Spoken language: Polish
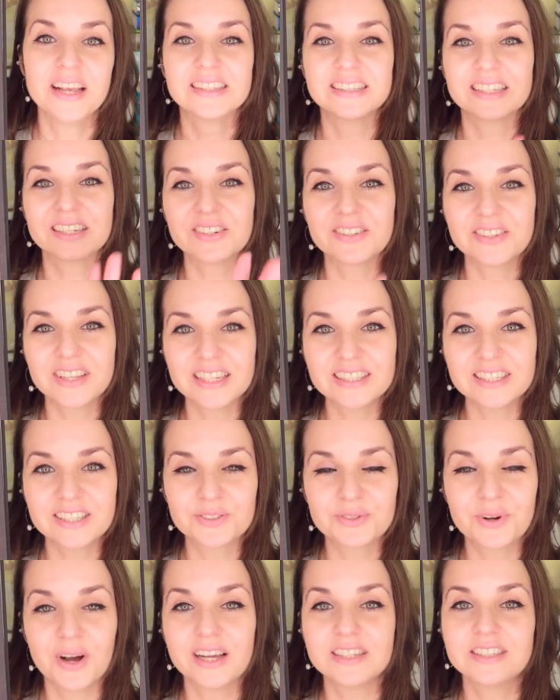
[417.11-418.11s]
Zaglądajcie,
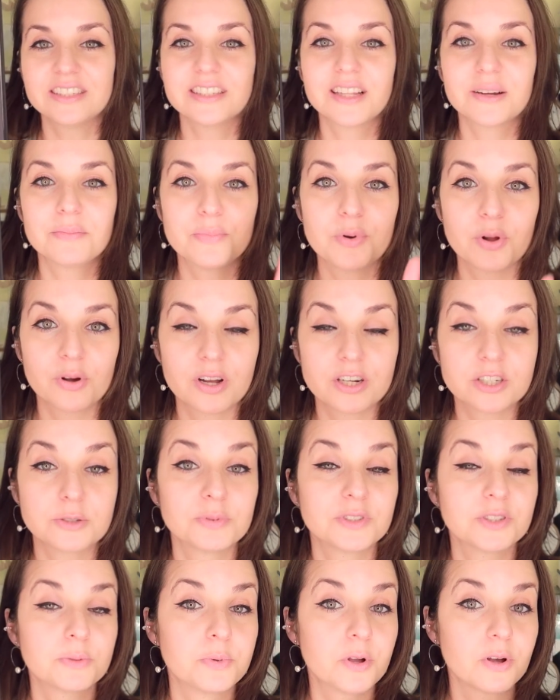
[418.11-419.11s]
słuchajcie na bloga,
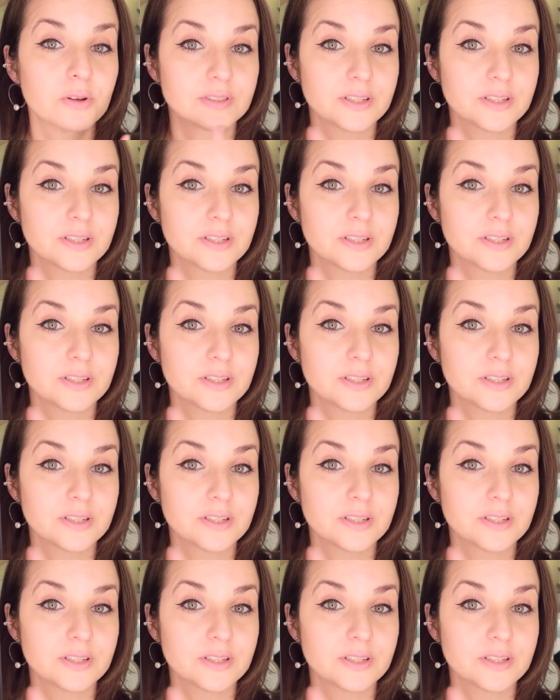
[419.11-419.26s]
żeby sobie